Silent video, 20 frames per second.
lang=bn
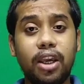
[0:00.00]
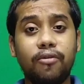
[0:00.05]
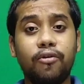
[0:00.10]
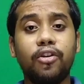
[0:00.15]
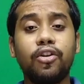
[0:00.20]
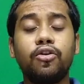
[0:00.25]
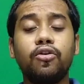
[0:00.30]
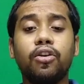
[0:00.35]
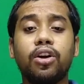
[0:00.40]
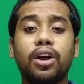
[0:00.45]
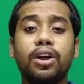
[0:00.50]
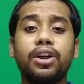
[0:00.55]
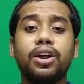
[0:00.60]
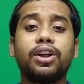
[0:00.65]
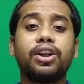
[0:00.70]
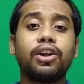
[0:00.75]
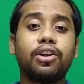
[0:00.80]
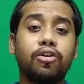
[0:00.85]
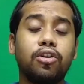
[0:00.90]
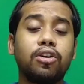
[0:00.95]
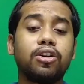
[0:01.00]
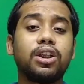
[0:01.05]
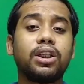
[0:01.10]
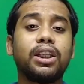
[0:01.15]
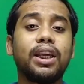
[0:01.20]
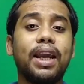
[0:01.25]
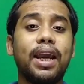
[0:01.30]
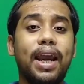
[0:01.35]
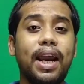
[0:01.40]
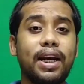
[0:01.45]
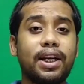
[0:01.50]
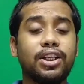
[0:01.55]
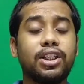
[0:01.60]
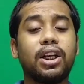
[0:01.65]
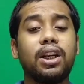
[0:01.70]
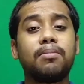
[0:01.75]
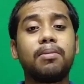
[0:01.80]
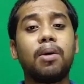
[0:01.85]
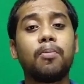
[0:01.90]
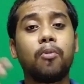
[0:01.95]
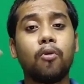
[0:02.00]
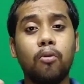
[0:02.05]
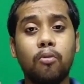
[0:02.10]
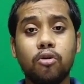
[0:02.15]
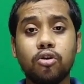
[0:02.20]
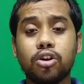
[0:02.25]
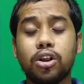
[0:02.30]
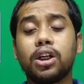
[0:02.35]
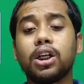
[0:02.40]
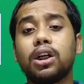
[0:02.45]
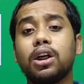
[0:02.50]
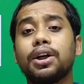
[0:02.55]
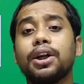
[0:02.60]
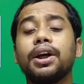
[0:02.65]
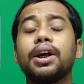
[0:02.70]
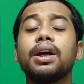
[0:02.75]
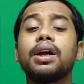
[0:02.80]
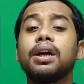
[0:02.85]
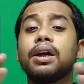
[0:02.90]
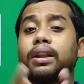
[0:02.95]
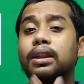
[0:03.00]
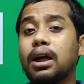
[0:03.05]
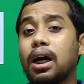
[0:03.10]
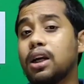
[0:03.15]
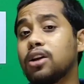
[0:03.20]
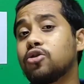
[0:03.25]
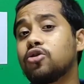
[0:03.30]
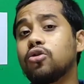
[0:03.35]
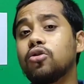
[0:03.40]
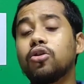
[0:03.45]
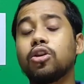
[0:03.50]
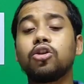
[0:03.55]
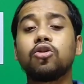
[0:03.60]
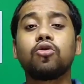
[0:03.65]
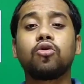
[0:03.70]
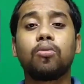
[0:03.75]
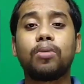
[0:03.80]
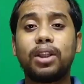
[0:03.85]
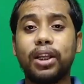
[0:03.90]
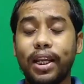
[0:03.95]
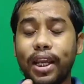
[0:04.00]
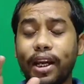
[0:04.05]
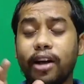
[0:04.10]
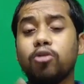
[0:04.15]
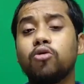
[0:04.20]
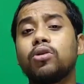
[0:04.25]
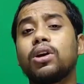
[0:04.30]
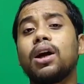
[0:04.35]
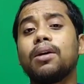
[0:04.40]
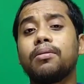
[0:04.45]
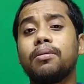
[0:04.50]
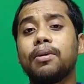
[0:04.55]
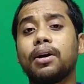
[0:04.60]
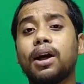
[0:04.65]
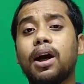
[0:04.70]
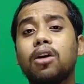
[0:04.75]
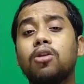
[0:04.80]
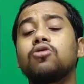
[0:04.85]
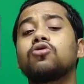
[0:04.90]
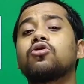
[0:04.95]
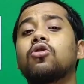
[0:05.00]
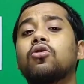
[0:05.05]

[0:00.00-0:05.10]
সেই ভিডিওটা নিয়ে টিকটক যাতে অ্যাড চালায় বা প্রমোশন করে তার জন্য কিন্তু তোমাদের একটু টাইম দেবে কারণ